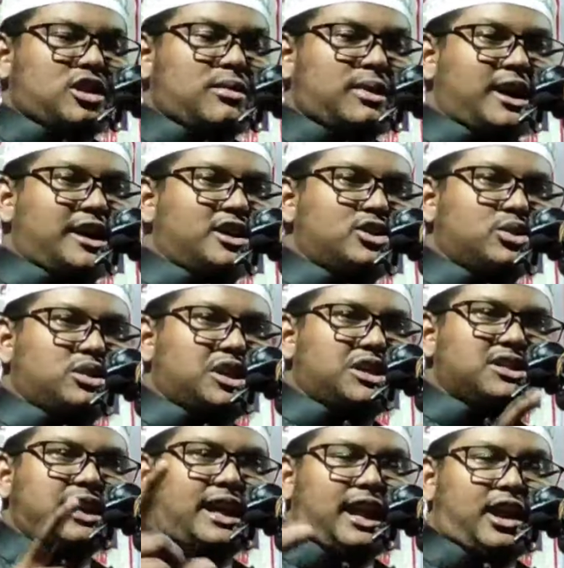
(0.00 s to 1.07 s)
সময় যদি
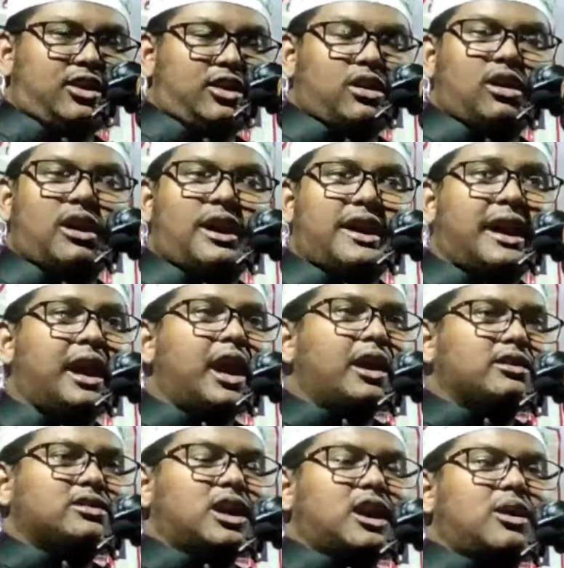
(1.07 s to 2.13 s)
জ্বালানো হয়
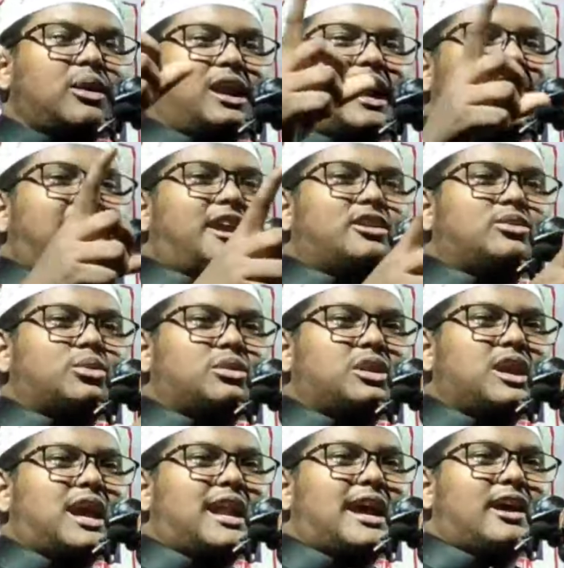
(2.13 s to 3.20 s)
তাহলে এই
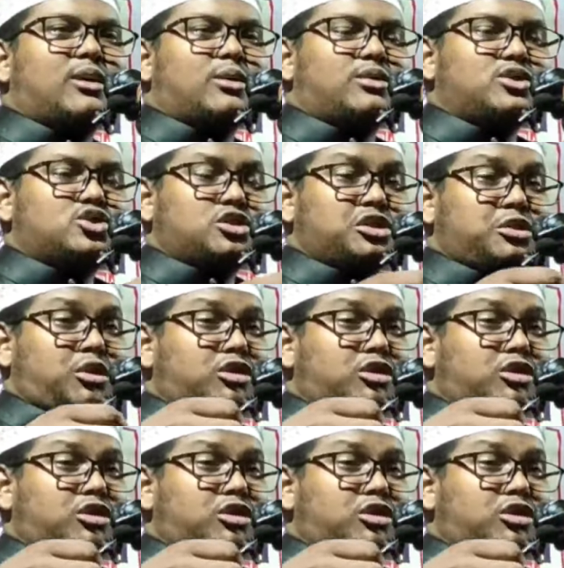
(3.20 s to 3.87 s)
দুনিয়ার আগুন যদি